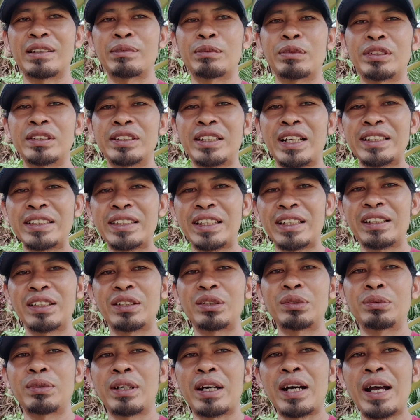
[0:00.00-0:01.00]
Kemudian yang
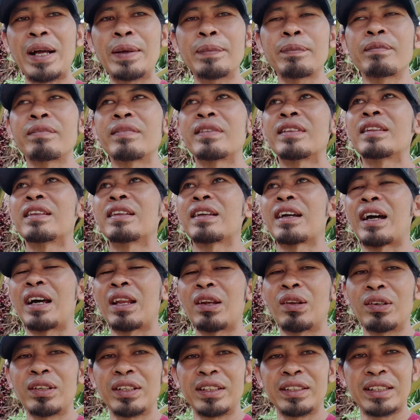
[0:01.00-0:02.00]
kedua,
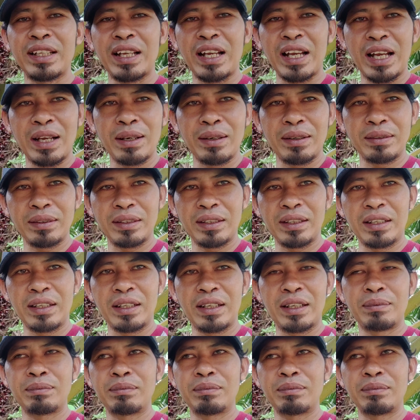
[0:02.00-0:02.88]
kalau kita e,